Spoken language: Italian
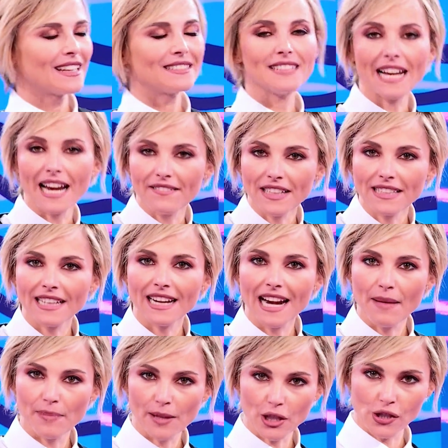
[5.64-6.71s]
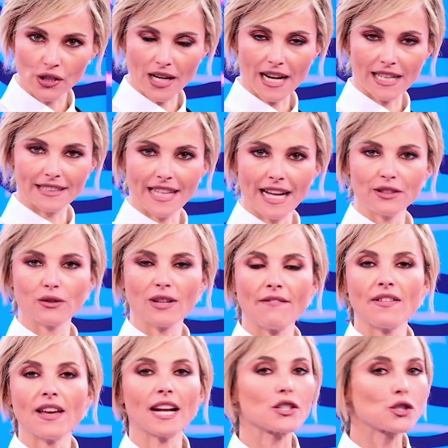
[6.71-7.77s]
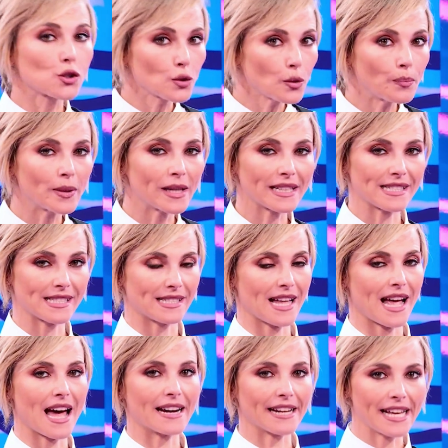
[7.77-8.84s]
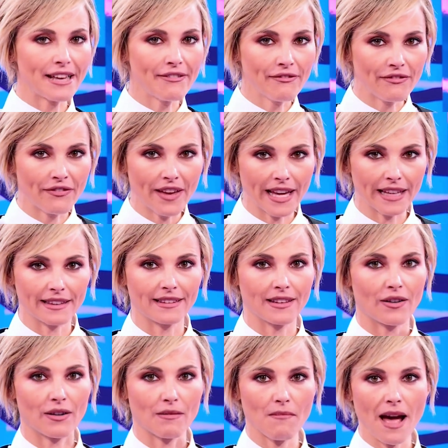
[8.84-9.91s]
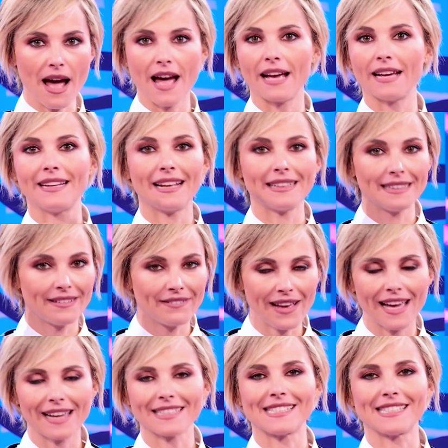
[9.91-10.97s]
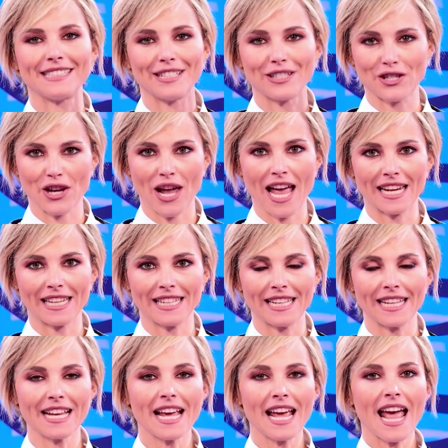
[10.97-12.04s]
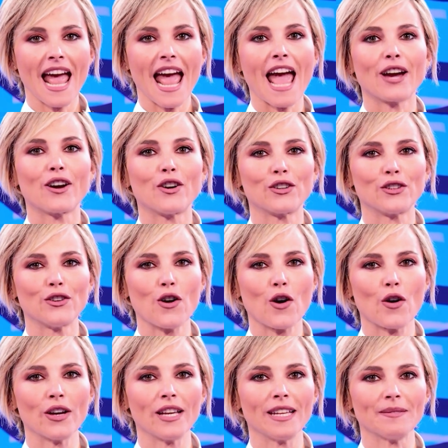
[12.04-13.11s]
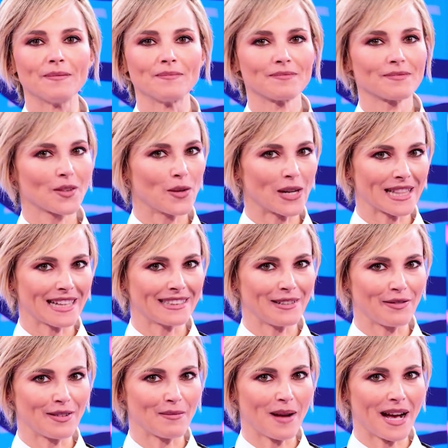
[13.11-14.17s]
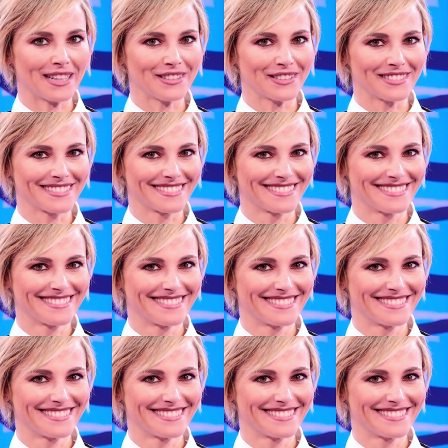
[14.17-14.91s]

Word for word: Nella vita e nella personalità di una vera superstar, in vetta ormai da diversi decenni, è con ecco noi, guardate il filmato.